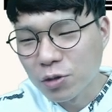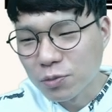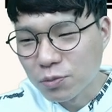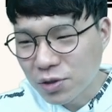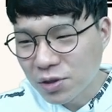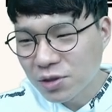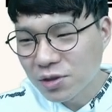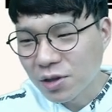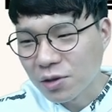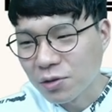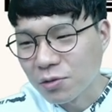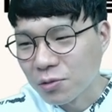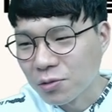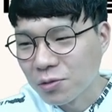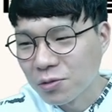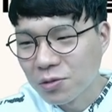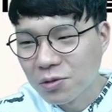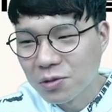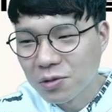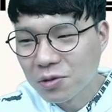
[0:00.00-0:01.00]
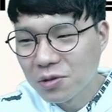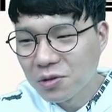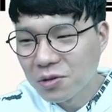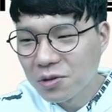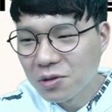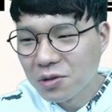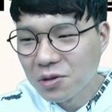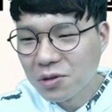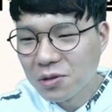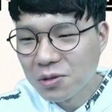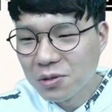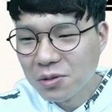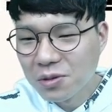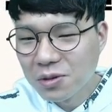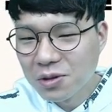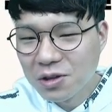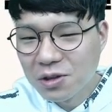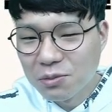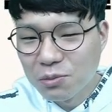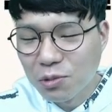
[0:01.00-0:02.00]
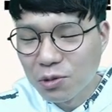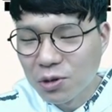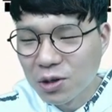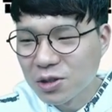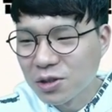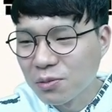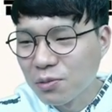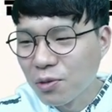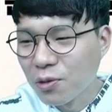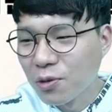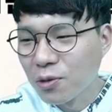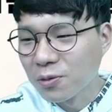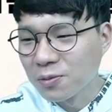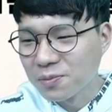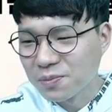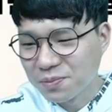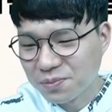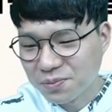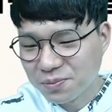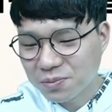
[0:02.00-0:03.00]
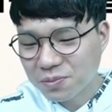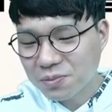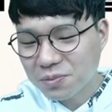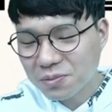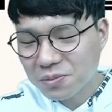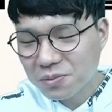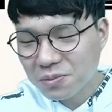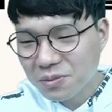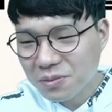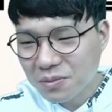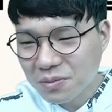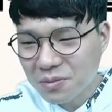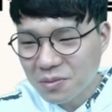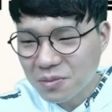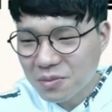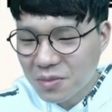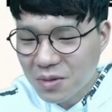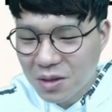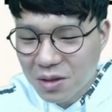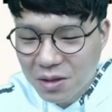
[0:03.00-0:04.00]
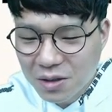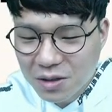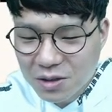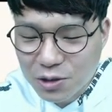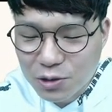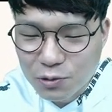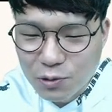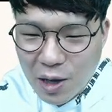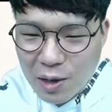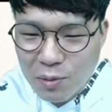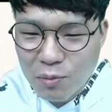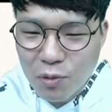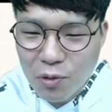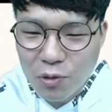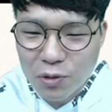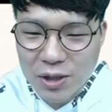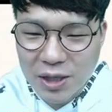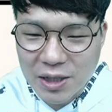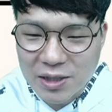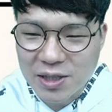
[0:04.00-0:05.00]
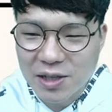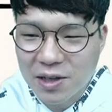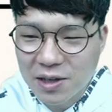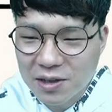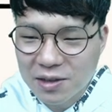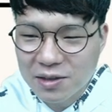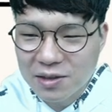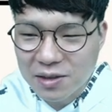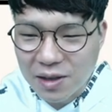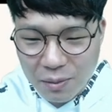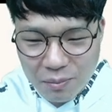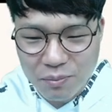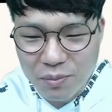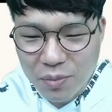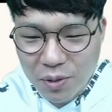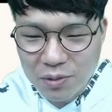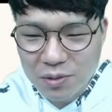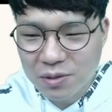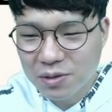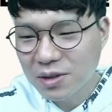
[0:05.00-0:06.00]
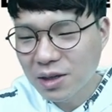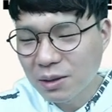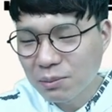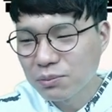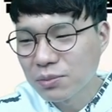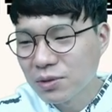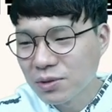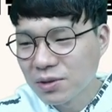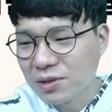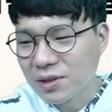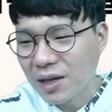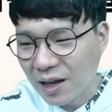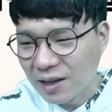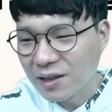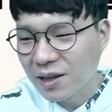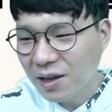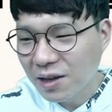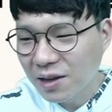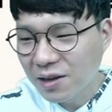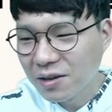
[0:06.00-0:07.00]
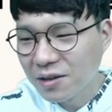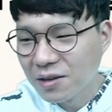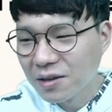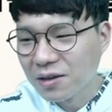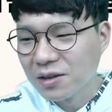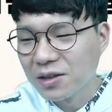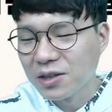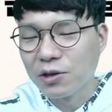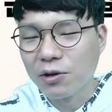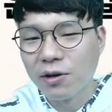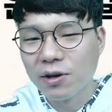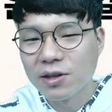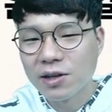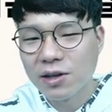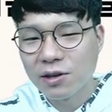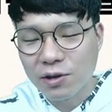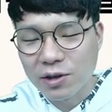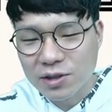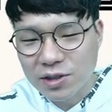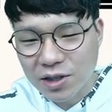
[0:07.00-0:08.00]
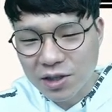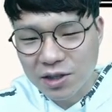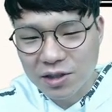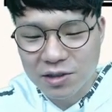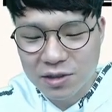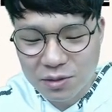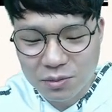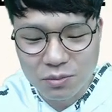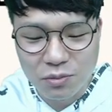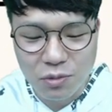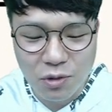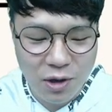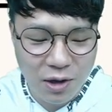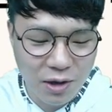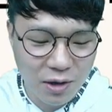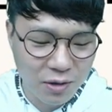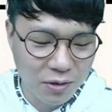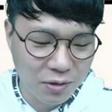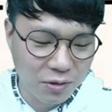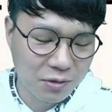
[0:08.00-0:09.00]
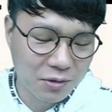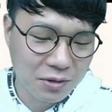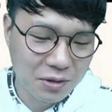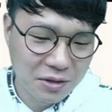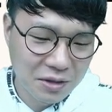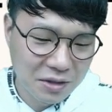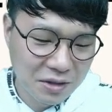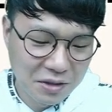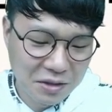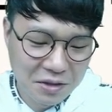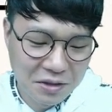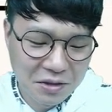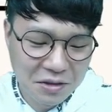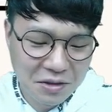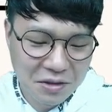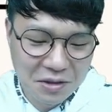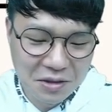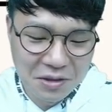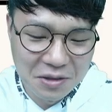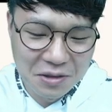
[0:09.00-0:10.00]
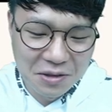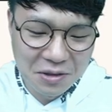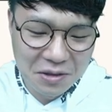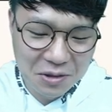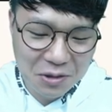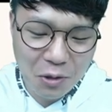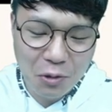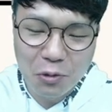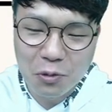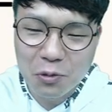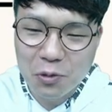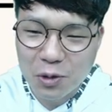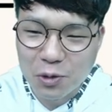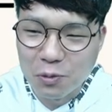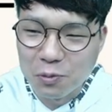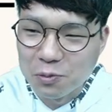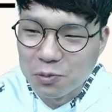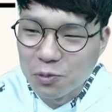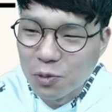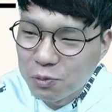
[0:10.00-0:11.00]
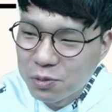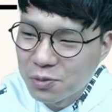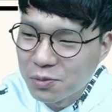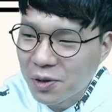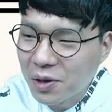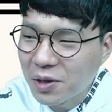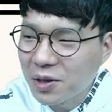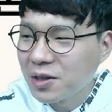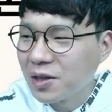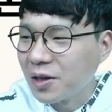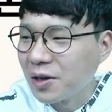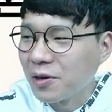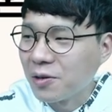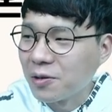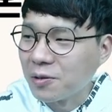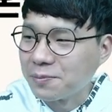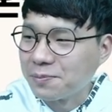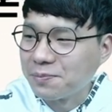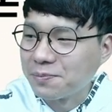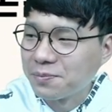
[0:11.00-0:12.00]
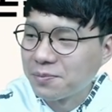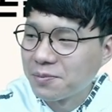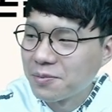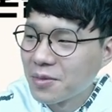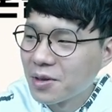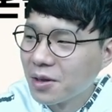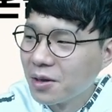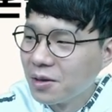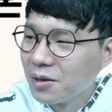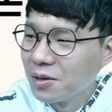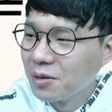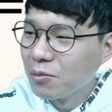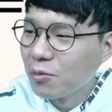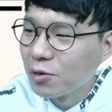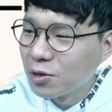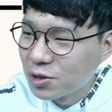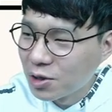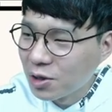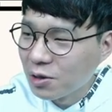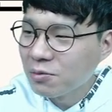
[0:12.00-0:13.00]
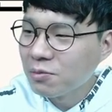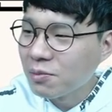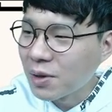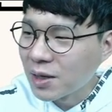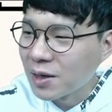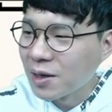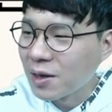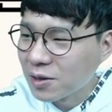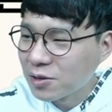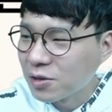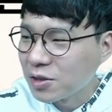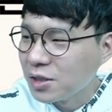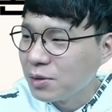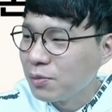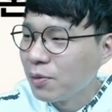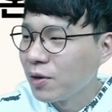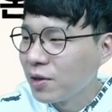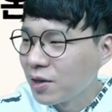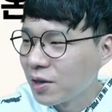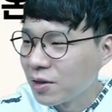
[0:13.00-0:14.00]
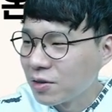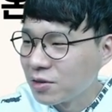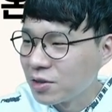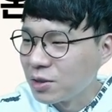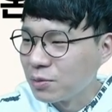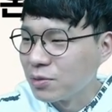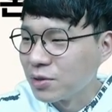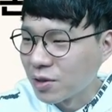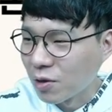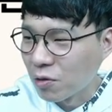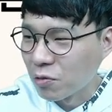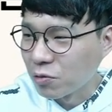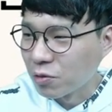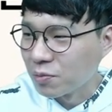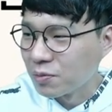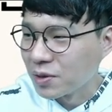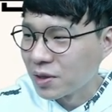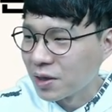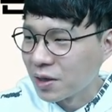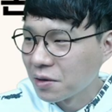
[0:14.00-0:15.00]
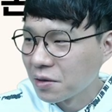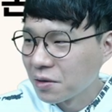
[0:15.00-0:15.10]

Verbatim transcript: 풀린다고. 뭐 그래서 뭐 그 외모 잘생긴 남편 예쁜 아내 이거에 대한 굉장히 큰 뭐랄까요 그 선호도가 높은 편인데요. 뭐 그런 맥락에서 2번이라는 질문이 나오는 겁니다.